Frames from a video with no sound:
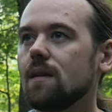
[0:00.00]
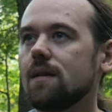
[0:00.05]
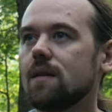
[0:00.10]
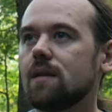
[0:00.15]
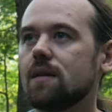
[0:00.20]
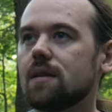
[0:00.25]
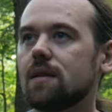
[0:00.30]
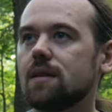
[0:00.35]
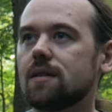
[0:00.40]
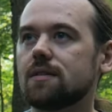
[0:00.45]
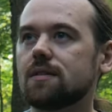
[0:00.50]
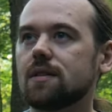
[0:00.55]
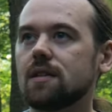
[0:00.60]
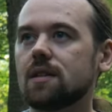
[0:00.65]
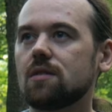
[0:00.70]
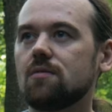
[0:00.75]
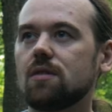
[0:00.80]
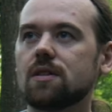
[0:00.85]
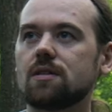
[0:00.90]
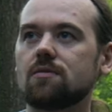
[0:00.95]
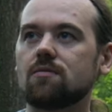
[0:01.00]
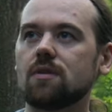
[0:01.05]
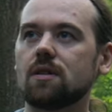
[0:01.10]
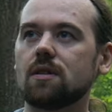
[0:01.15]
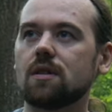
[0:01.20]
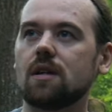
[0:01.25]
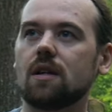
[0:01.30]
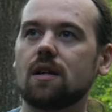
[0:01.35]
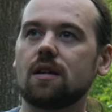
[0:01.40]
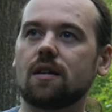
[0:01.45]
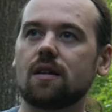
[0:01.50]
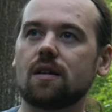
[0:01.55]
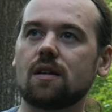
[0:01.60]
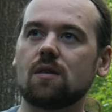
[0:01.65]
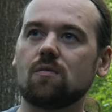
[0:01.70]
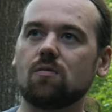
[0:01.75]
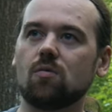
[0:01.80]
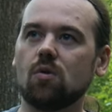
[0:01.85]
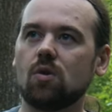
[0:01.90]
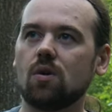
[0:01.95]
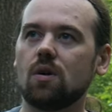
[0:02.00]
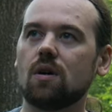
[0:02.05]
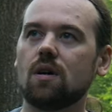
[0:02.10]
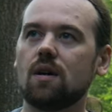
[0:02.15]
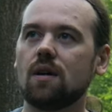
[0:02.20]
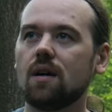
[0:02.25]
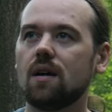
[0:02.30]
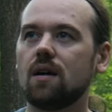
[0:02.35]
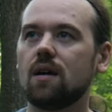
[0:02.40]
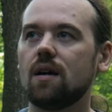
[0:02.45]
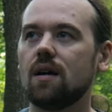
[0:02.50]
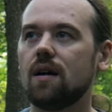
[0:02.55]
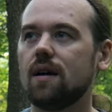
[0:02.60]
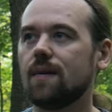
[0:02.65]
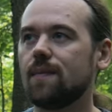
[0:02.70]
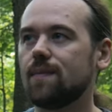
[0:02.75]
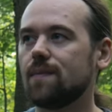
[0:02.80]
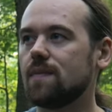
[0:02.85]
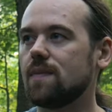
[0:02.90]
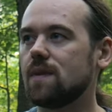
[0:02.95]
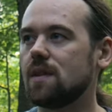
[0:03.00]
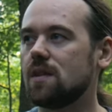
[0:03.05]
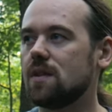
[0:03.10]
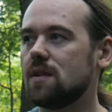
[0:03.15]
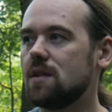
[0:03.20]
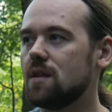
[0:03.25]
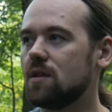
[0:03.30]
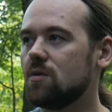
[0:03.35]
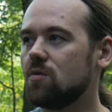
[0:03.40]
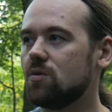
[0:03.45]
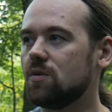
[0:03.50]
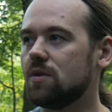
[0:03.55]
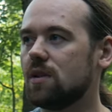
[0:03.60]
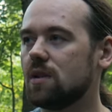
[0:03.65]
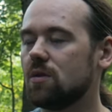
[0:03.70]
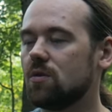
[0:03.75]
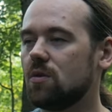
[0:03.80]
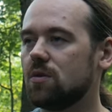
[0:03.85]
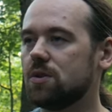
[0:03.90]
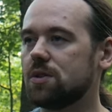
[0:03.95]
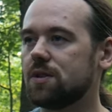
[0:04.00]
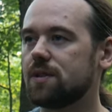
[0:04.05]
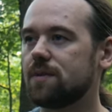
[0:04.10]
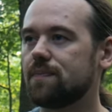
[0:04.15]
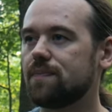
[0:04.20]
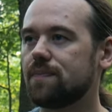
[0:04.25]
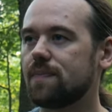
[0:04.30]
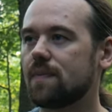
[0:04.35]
а, соответственно, на него не удалось,